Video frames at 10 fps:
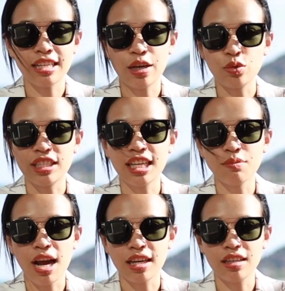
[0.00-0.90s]
ถ้าคุณเครีย
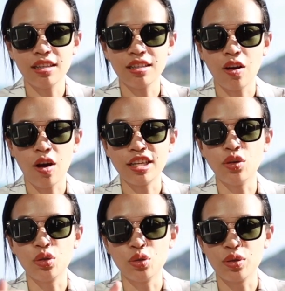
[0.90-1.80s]
ดมากก็ลองก
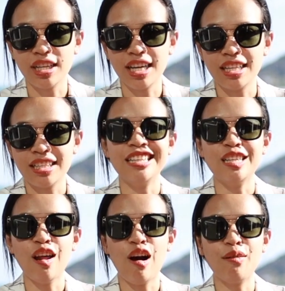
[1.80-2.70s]
ระโดดดูก็ได้ ห
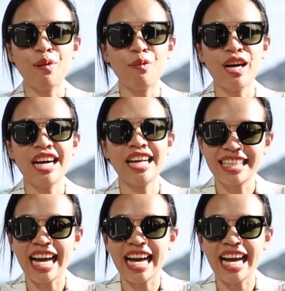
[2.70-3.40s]
รือลองแบบว่า